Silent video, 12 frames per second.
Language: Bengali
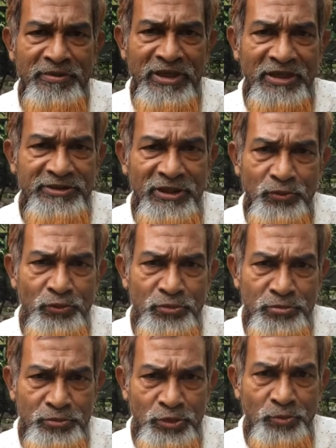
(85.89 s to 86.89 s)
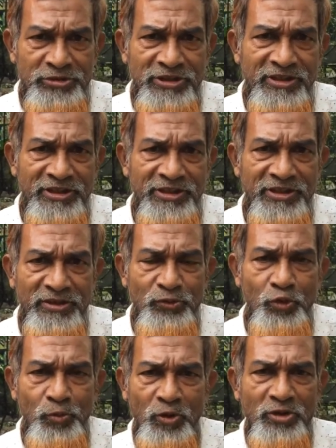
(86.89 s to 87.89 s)
খাঁচার কোনো সমস্যা থাকে
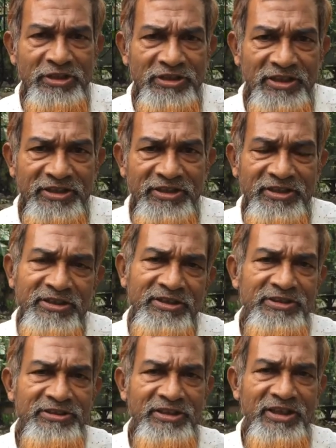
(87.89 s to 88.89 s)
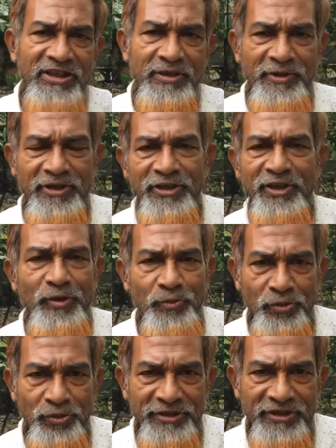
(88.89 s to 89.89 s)
দুর্বলতা থাকে সেটা একেবারেই
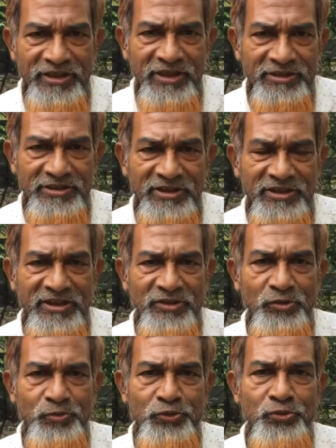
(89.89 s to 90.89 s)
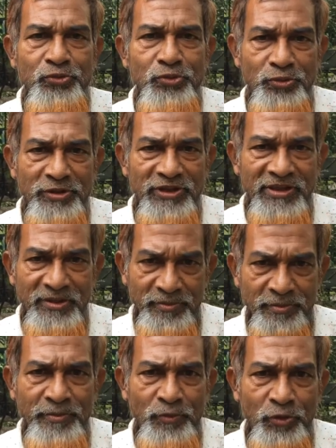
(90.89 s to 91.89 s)
নির্মূল হয়ে যায় খাঁচাটাকে একদম সুন্দর করে দেয়
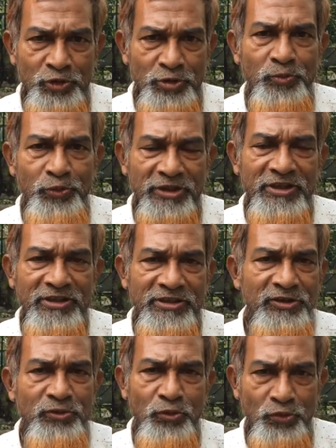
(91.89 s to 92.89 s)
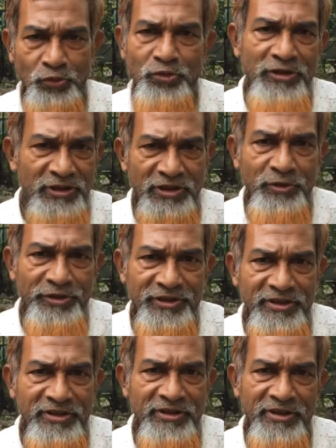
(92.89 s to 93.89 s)
অনেক বুকের খাঁচা কিন্তু অনুন্নত থাকে
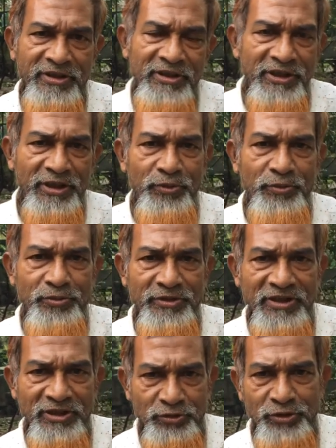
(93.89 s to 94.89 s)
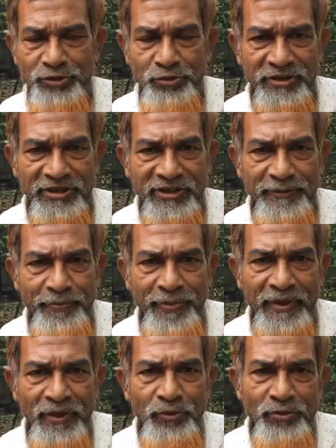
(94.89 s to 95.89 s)
অনেকের এটাও কিন্তু এই আসনে চলে যায়
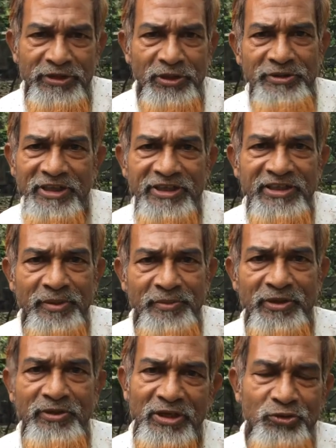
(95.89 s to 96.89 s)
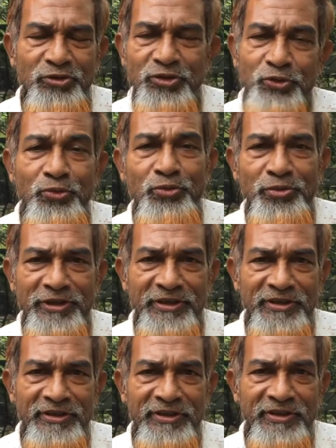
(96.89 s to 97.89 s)
তো যাই হোক দেখি আমরা এখন আসনটি শুরু করি
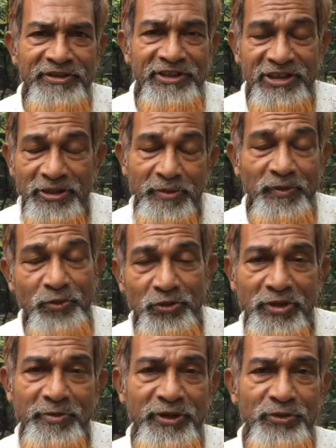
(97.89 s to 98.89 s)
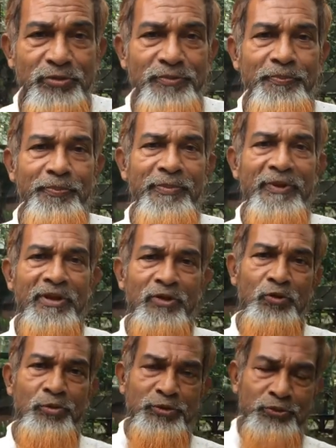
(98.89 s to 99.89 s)
যে কীভাবে করতে হবে দেখুন
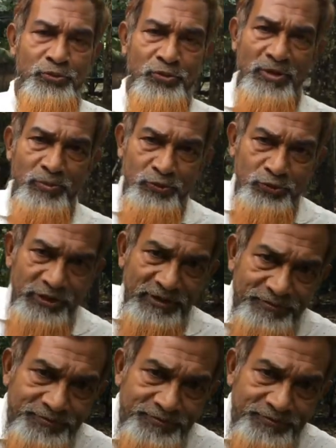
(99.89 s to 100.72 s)
খুবই সুন্দর এবং সোজা